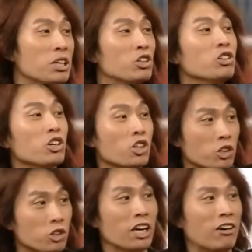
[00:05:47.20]
Ra ngoài quẹo
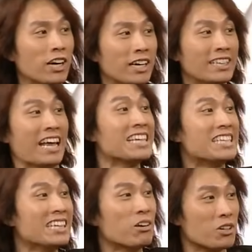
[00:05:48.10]
trái rồi quẹo phải, coi chừng
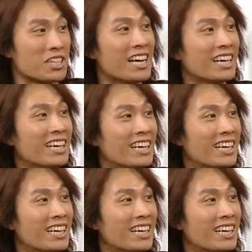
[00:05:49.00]
té nghe em Dương.